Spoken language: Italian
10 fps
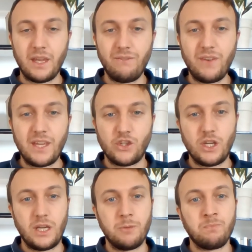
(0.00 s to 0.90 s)

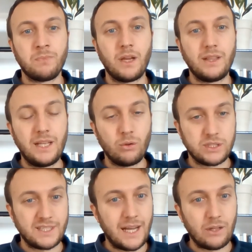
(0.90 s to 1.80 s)
invece nello
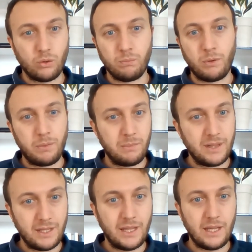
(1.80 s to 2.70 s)
stato
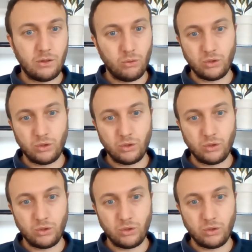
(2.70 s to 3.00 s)
propriamente detto,